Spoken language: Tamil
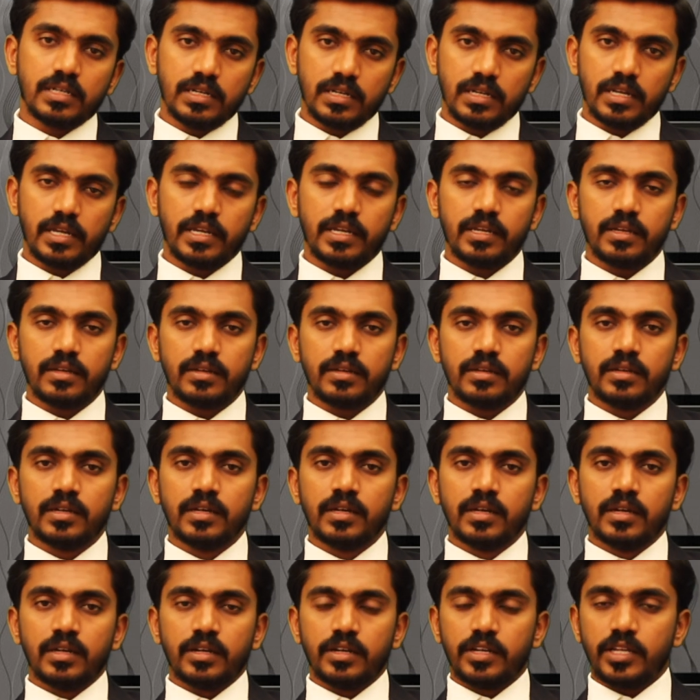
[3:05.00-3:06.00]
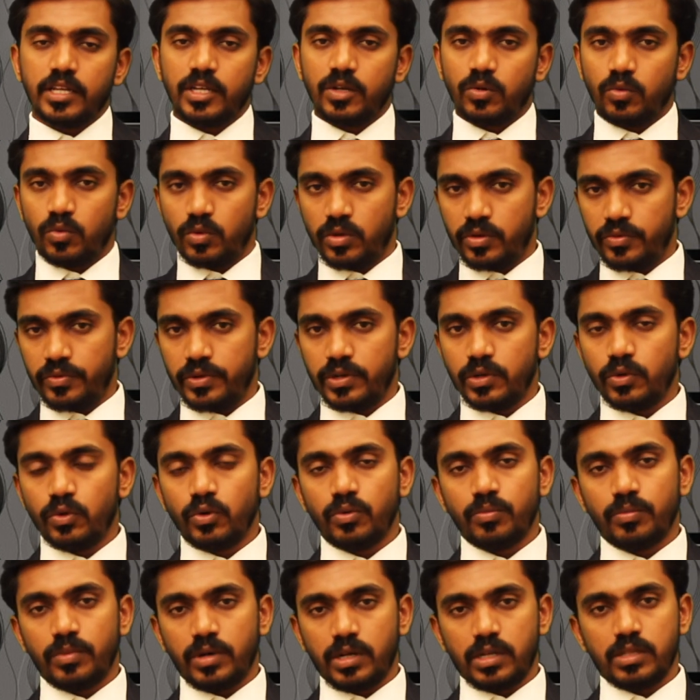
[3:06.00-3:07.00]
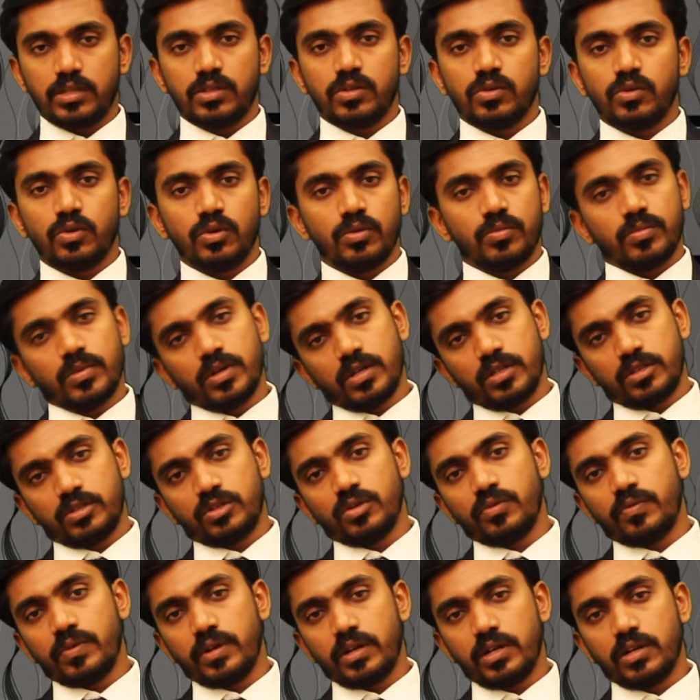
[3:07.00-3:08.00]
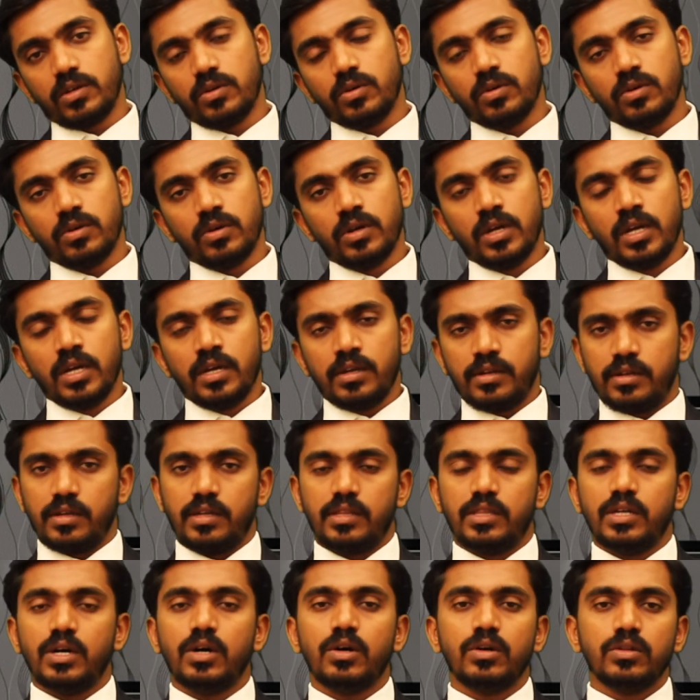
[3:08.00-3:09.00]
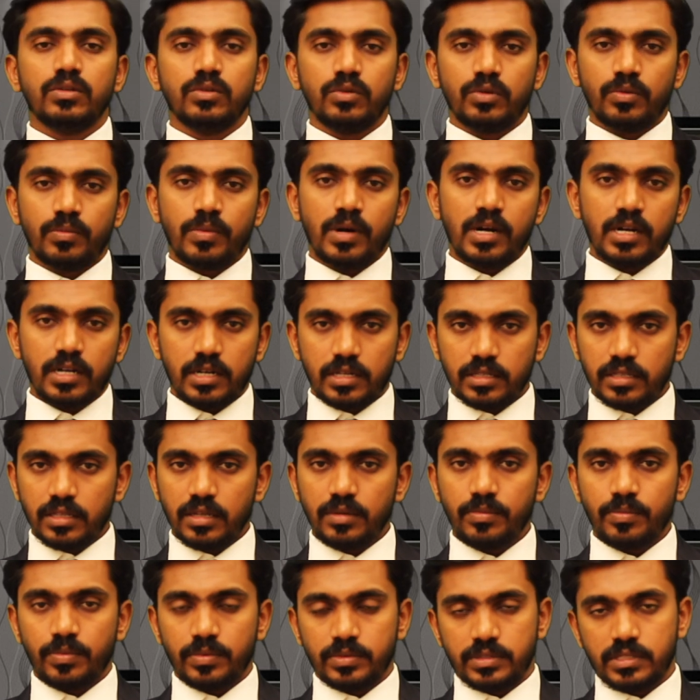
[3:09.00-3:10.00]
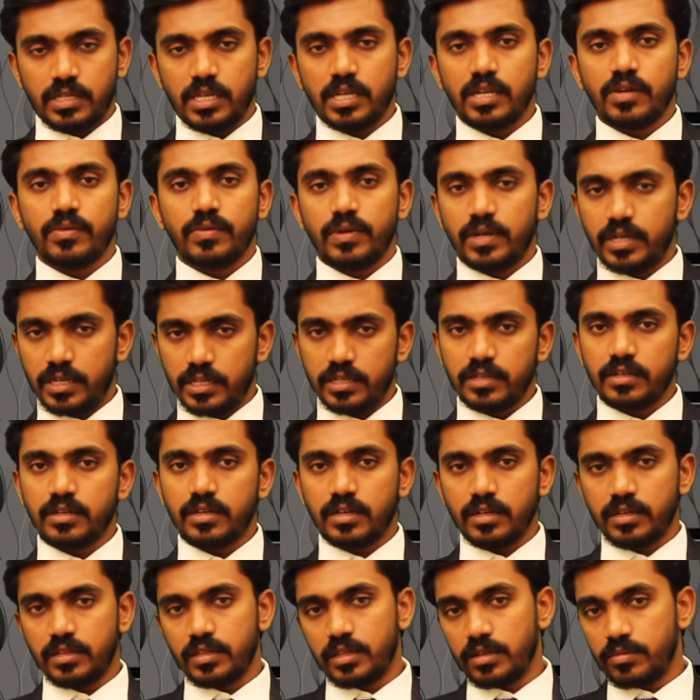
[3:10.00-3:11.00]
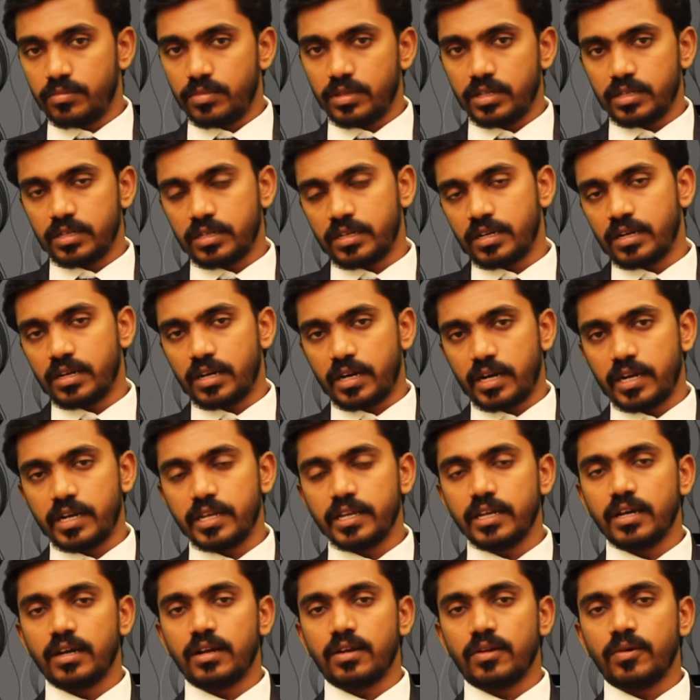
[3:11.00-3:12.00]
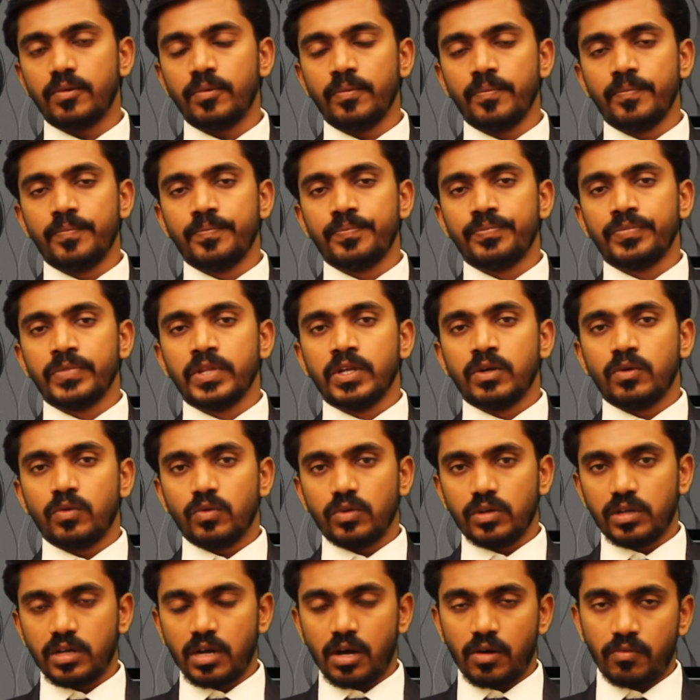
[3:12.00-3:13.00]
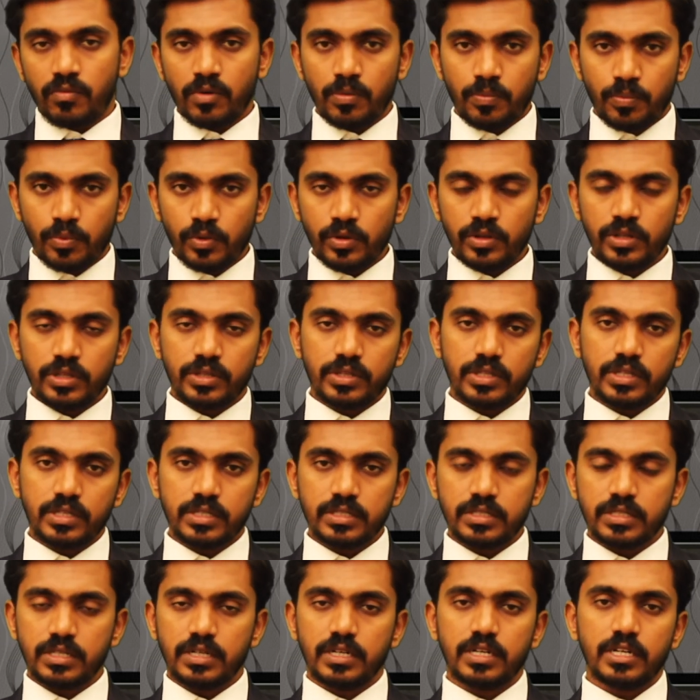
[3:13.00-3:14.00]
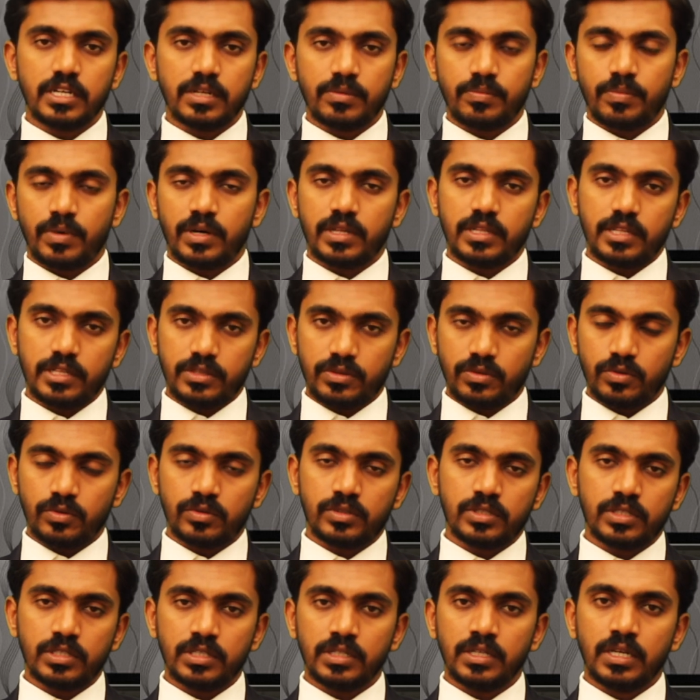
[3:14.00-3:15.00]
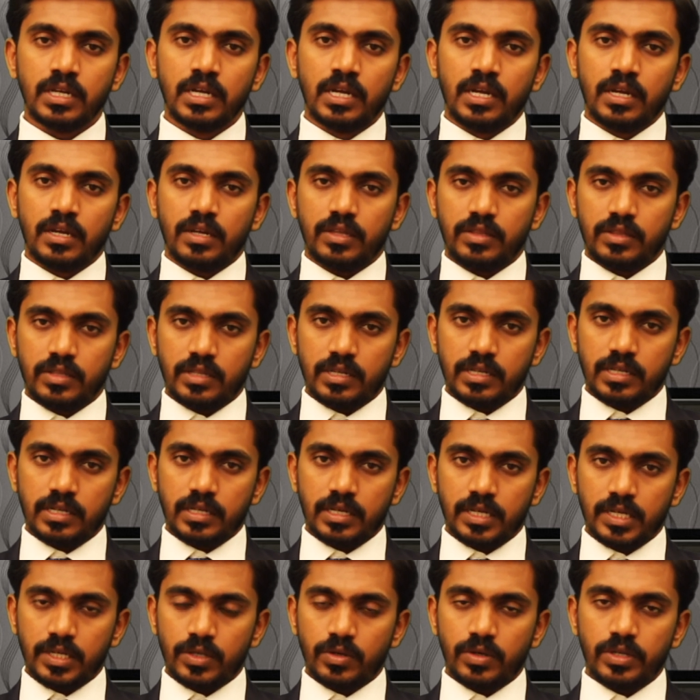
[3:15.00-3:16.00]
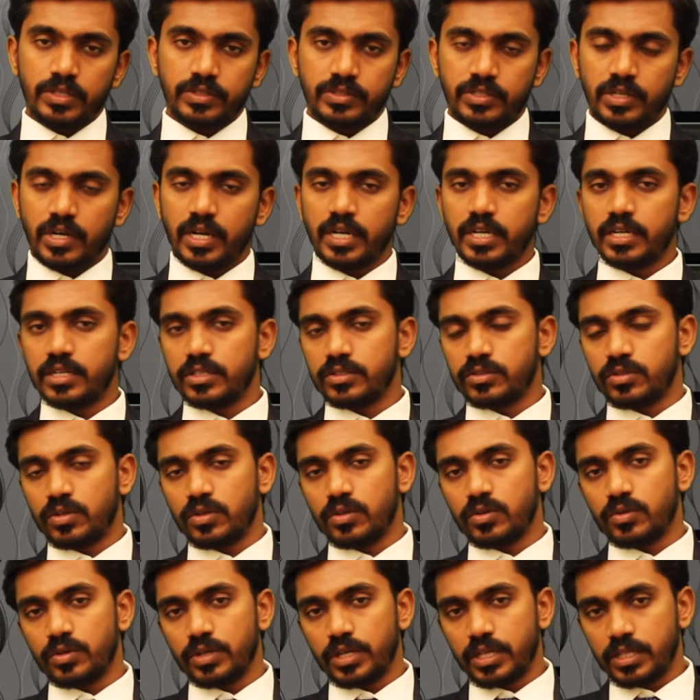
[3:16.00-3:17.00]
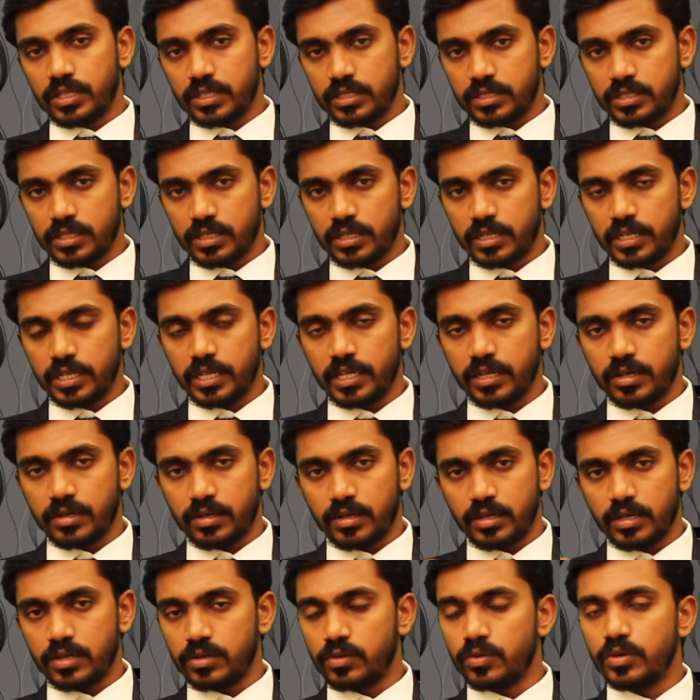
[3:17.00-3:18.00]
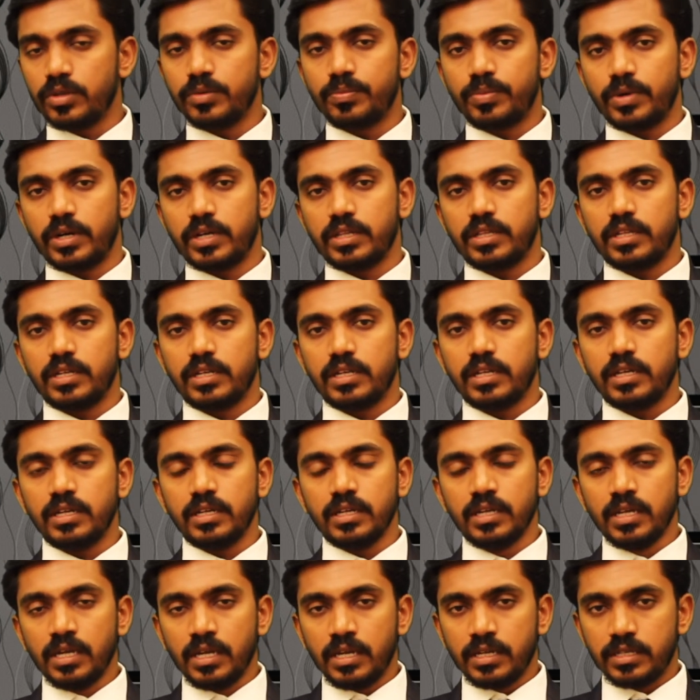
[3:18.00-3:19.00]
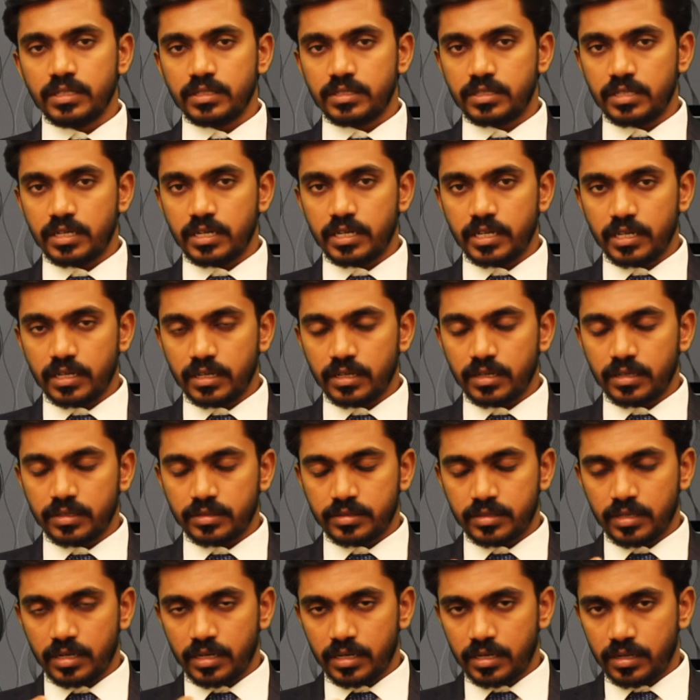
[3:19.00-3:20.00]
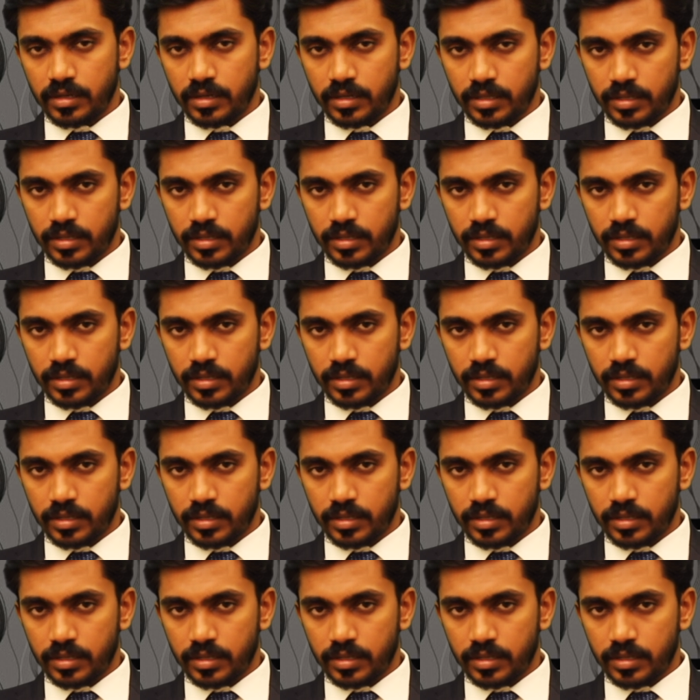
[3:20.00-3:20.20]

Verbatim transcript: இல்லை நீங்கள் உணவிலோ மருந்திலோ மருத்துவரிலோ ஏதாவது ஒரு மாற்றத்தை செய்ய வேண்டி இருக்கிறது என்பதற்கான அடையாளம் உங்களுக்கு அவ்வப்பொழுது இந்த சிறுநீர் பாதை தொற்று இந்த யுரத்ரா என்று சொல்லக்கூடிய அந்த சிறுநீர் நுனி பகுதியில் சிறுநீர் சிறு